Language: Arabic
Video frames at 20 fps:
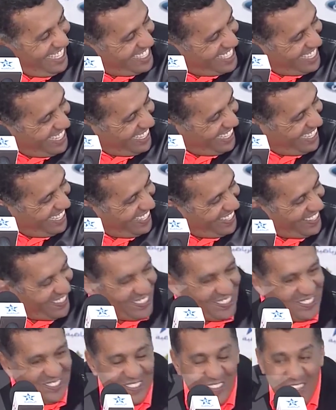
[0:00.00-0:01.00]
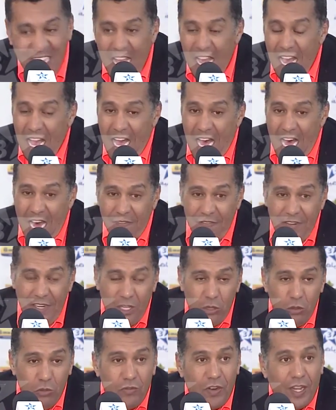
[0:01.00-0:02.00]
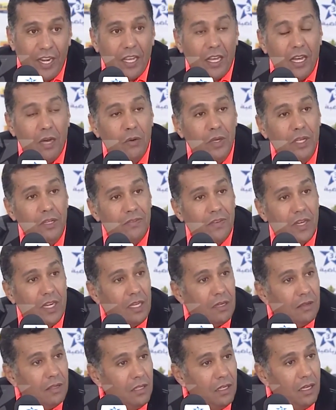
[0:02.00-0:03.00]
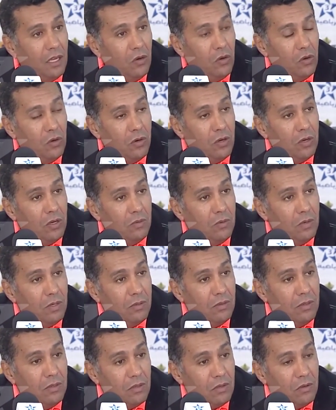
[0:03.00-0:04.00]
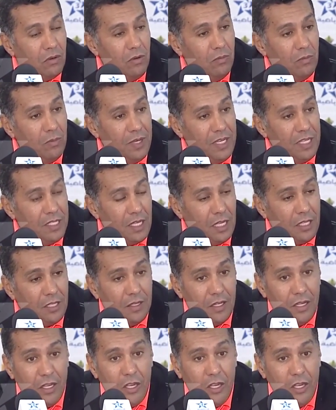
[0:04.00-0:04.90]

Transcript: ان شاء الله عارفين عنده فريق قوي فريق له كل المميزات